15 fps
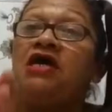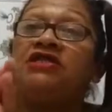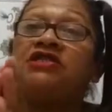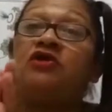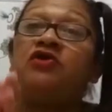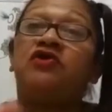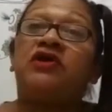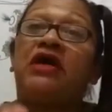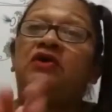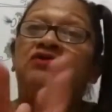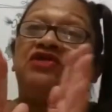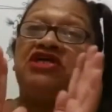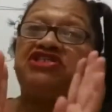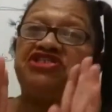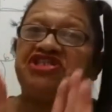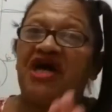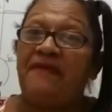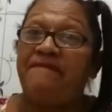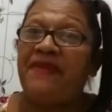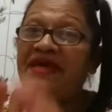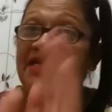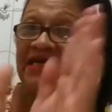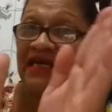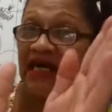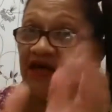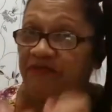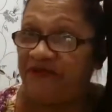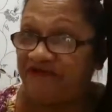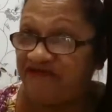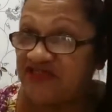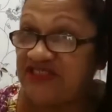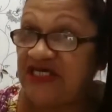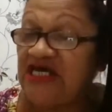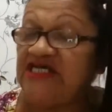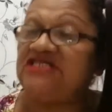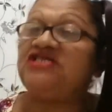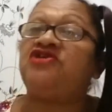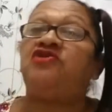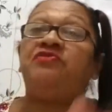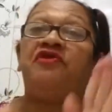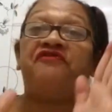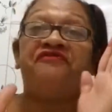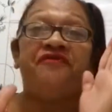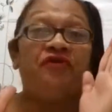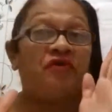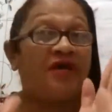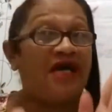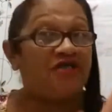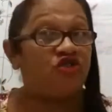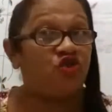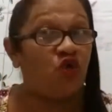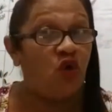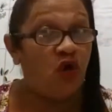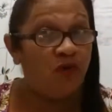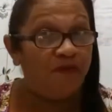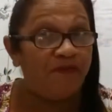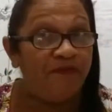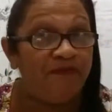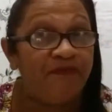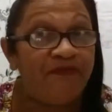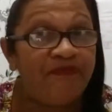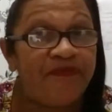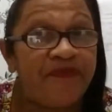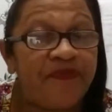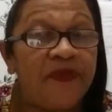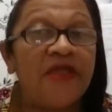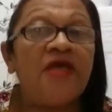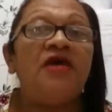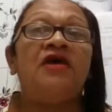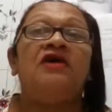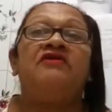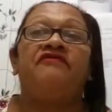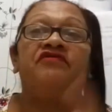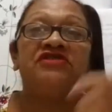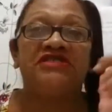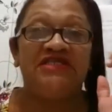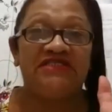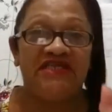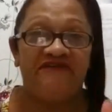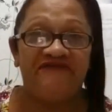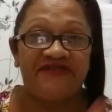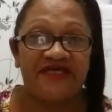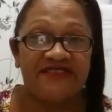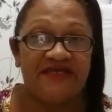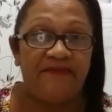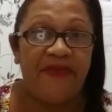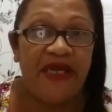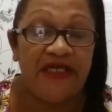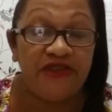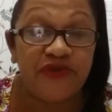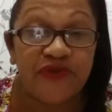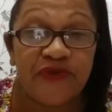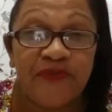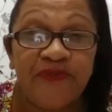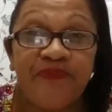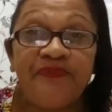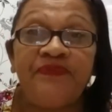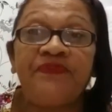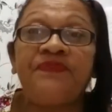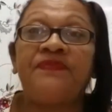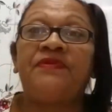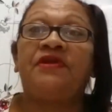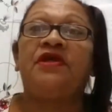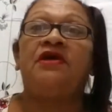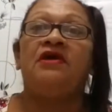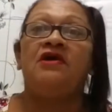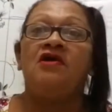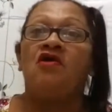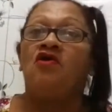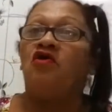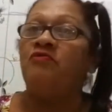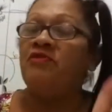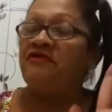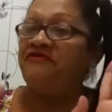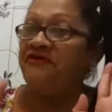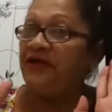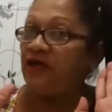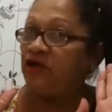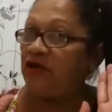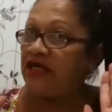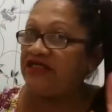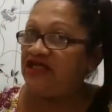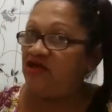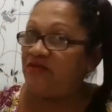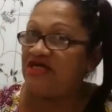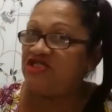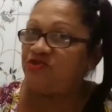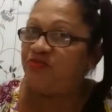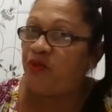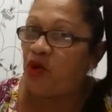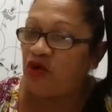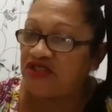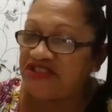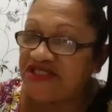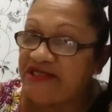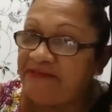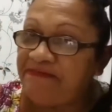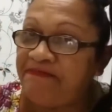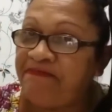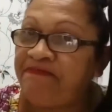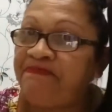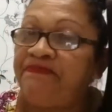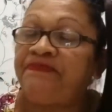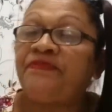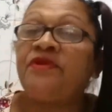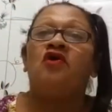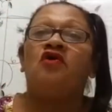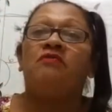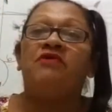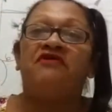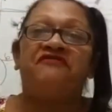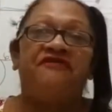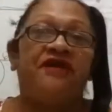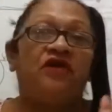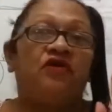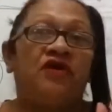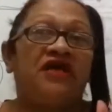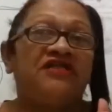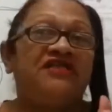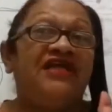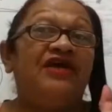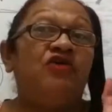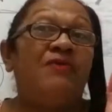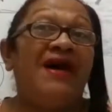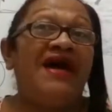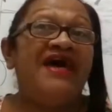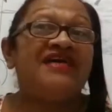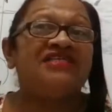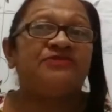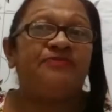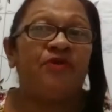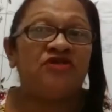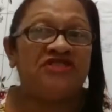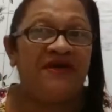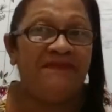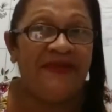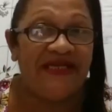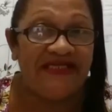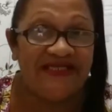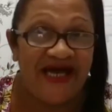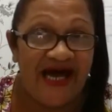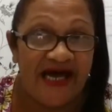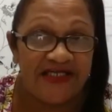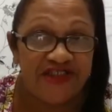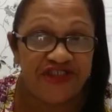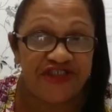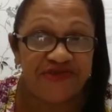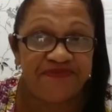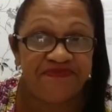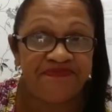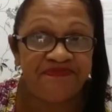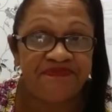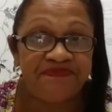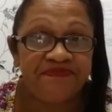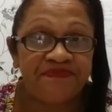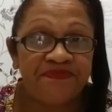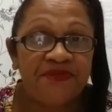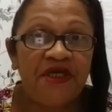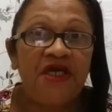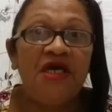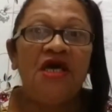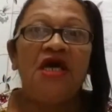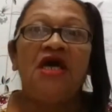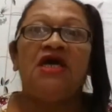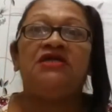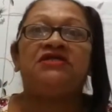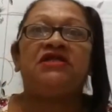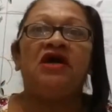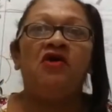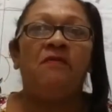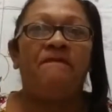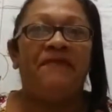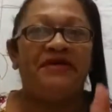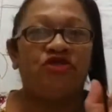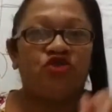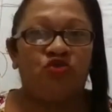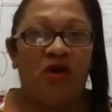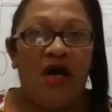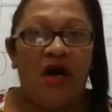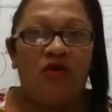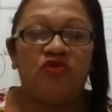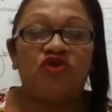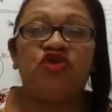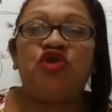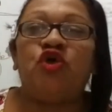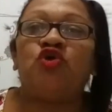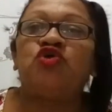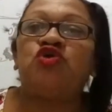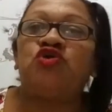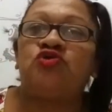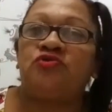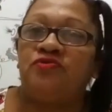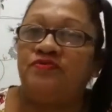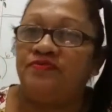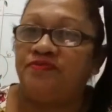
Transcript: Então eu quero deixar bem claro para vocês que o meu filho casou. Vocês devem estar tá sabendo. O meu filho agora tem uma esposa o meu filho agora tem uma responsabilidade. Então, pessoal, seus